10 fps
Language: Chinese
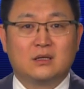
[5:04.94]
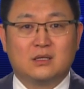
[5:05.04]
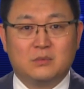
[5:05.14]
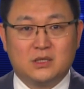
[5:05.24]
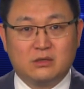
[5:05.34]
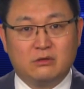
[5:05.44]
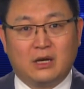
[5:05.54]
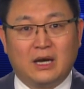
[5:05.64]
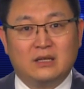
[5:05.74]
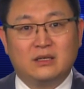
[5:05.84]
那么至
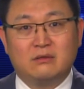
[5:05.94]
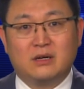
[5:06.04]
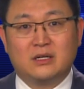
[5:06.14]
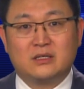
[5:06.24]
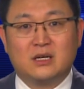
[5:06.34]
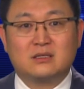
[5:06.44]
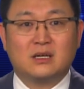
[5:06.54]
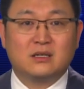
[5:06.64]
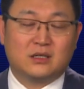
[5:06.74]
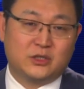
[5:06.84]
于海内外唱
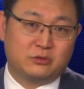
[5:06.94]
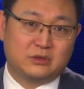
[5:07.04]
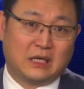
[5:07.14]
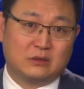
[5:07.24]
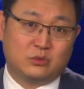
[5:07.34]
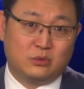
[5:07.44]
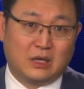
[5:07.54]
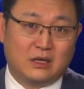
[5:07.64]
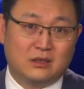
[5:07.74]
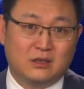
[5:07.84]
赞歌那种党徒
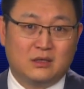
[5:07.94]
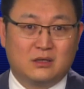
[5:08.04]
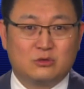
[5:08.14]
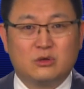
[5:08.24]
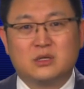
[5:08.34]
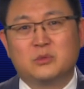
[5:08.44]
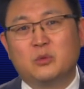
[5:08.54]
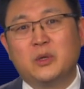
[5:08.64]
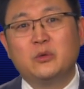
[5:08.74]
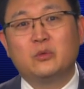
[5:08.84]
啊，说什么
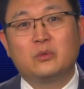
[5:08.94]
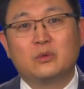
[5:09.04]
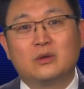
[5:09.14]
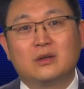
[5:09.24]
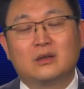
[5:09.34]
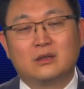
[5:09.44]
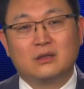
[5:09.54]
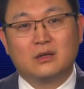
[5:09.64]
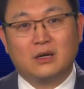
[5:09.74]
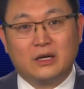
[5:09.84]
都没用，
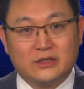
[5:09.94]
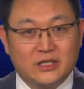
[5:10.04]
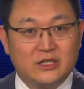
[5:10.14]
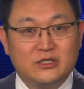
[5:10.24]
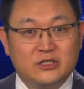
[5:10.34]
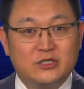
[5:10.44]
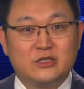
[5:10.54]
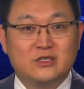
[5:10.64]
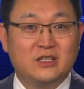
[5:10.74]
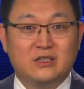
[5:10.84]
人
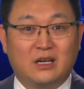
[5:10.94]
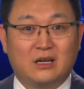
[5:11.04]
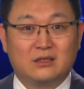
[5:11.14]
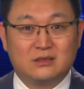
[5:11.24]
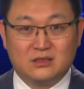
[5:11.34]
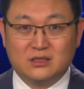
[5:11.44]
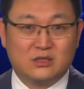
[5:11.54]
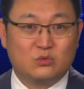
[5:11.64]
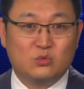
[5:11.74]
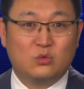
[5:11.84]
至尽呐，真
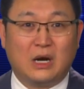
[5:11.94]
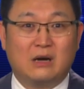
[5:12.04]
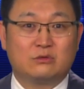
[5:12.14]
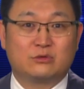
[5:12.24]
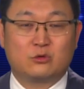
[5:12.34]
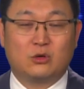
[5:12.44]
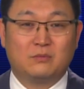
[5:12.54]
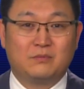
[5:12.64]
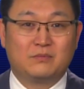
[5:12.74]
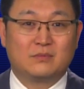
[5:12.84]
的是无话好说。
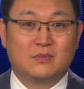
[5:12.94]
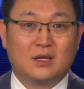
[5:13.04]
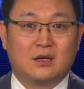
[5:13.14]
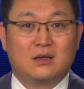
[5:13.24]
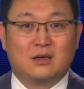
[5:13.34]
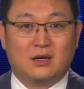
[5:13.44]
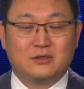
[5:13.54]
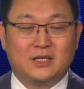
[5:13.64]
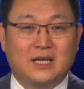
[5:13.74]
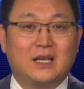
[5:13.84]
好，
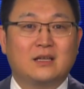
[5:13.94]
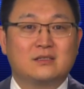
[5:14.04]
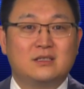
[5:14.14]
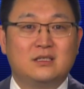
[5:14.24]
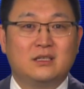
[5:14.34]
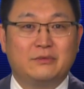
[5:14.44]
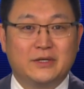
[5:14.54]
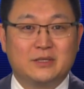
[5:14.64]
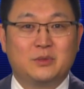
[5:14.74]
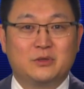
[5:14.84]
谢谢大家，今天的
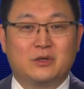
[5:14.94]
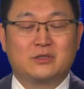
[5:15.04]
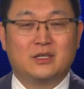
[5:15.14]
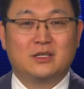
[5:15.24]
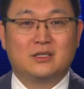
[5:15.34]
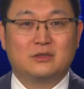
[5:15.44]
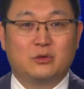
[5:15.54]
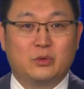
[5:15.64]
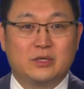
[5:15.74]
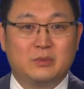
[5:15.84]
微视频就到这里，更
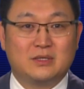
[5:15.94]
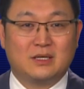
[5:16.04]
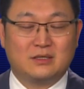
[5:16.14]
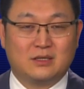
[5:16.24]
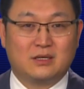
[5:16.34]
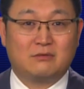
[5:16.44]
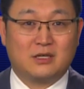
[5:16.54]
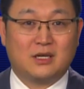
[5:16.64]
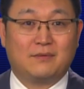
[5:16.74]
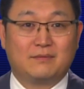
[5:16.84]
多微视频在新唐人
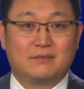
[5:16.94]
网站。